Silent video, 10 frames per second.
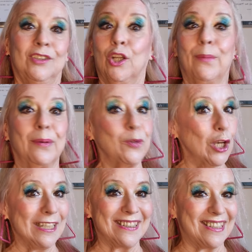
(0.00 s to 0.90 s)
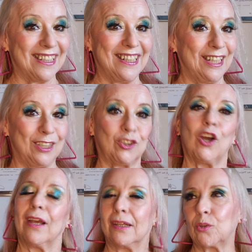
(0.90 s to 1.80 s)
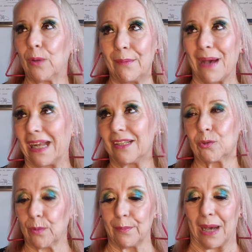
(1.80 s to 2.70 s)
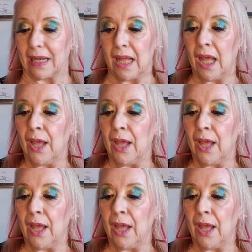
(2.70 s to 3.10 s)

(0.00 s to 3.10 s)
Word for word: no me vio el chinito. Estuve mal, estuve mal.